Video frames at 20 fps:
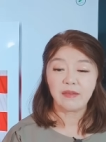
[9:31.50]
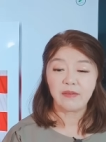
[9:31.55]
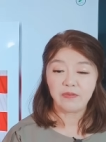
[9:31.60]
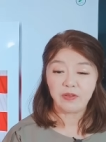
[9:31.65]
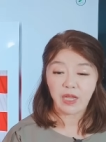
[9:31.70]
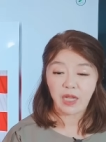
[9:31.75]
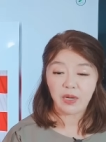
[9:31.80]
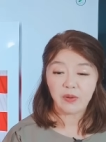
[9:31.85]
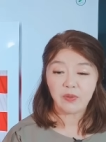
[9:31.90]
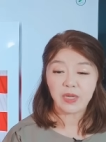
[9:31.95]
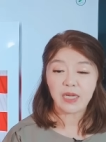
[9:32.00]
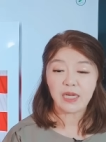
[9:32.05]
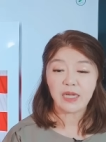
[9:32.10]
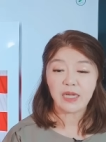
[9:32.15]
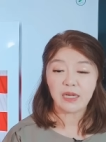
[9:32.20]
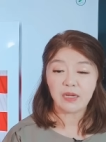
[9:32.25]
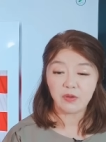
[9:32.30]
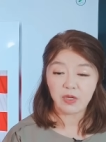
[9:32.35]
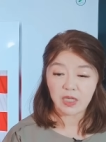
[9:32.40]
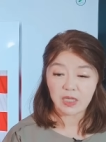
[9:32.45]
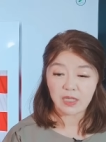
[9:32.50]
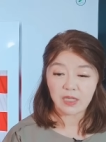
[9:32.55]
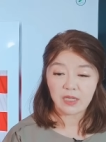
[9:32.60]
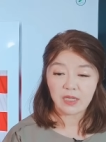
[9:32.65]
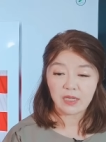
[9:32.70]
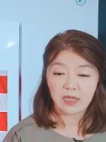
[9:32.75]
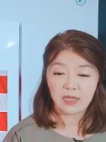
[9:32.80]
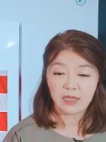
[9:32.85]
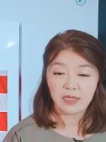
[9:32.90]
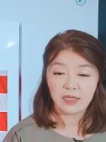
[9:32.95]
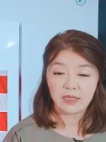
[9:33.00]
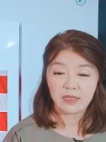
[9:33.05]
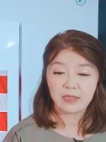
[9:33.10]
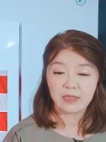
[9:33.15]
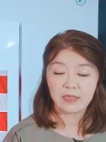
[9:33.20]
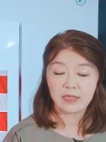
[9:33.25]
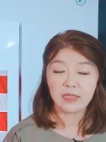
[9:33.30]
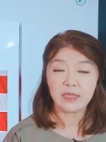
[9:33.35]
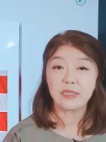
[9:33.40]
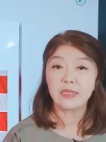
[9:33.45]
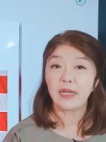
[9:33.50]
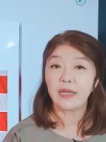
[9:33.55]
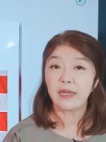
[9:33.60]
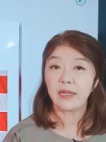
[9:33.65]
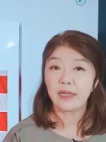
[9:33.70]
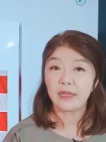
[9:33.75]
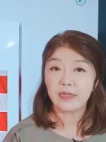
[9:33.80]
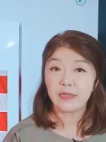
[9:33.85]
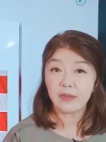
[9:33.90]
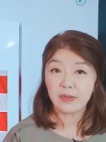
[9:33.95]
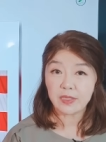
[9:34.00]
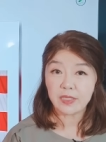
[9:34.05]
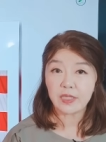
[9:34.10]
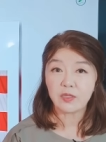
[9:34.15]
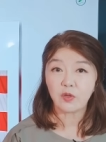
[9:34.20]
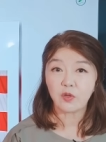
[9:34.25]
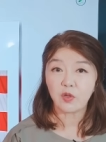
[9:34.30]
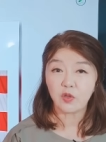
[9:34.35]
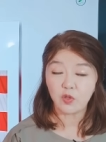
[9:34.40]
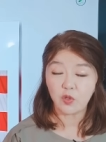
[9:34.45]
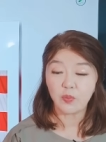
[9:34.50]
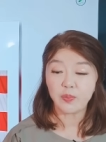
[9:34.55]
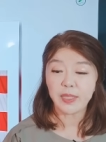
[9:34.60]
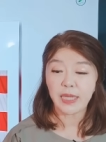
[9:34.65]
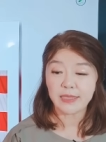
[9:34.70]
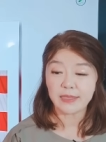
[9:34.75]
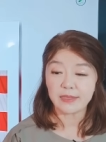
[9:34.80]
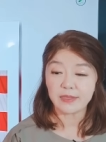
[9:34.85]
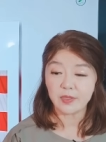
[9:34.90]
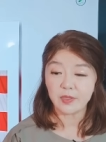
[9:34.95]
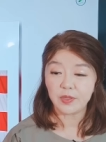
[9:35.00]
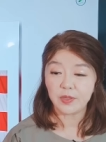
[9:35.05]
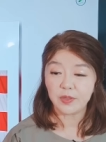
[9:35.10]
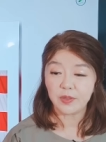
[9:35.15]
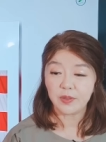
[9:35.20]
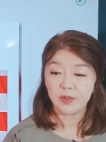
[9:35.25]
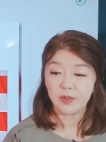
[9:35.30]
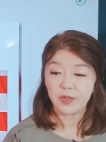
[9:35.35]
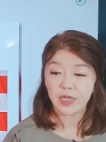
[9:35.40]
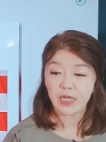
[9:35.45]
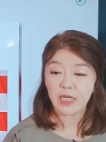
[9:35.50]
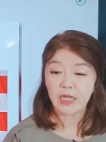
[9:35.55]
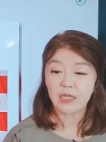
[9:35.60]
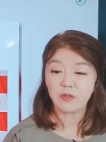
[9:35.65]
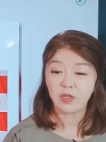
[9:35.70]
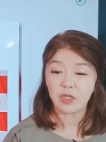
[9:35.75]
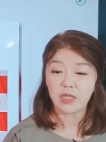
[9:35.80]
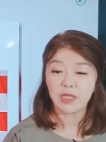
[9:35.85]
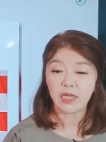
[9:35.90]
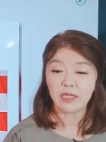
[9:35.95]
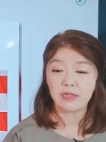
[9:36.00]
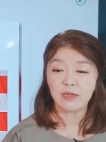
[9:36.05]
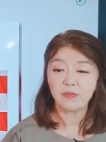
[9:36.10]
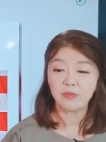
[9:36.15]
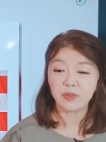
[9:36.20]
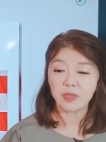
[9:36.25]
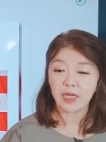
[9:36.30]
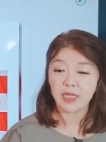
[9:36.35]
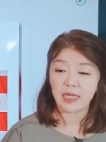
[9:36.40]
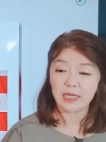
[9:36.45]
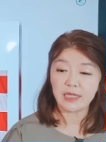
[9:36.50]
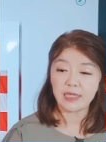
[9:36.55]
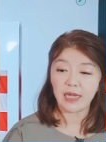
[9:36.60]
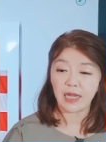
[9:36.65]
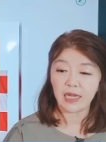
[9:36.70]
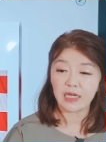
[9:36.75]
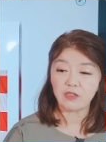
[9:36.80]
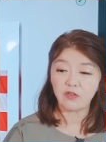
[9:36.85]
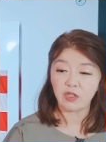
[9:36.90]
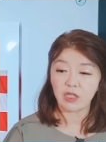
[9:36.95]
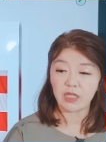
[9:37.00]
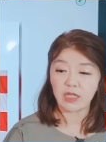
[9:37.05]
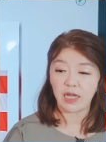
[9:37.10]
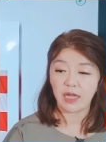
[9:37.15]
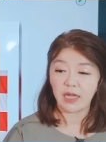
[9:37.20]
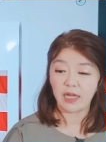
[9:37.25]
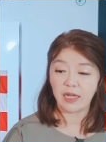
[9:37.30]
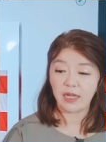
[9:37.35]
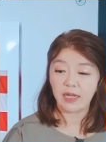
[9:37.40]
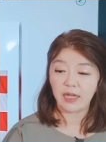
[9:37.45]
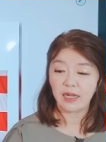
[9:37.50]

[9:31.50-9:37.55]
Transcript: very real 진짜 현실적으로 높다는 거죠. 이길 수 있다. 트럼프가 내년에 이길 수 있다.